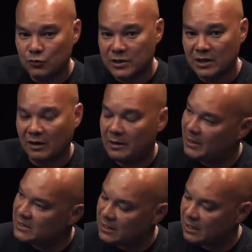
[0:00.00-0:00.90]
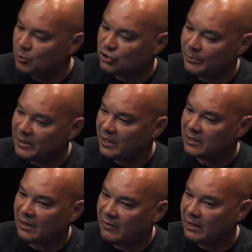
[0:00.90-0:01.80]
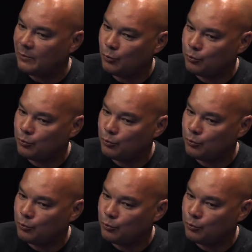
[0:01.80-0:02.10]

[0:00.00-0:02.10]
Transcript: tout ce qui est travail basique, et moi j'amènerai un travail un peu